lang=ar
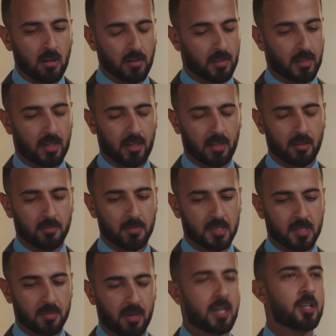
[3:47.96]
عندك حق
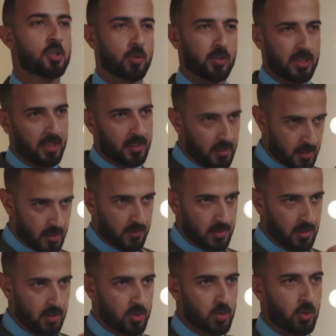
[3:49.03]
بس معلش وانا عندي
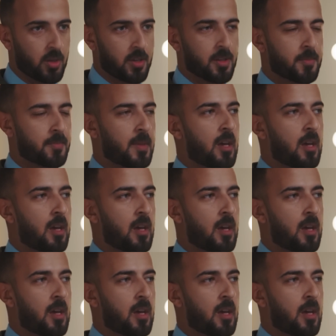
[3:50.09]
استفسار صغير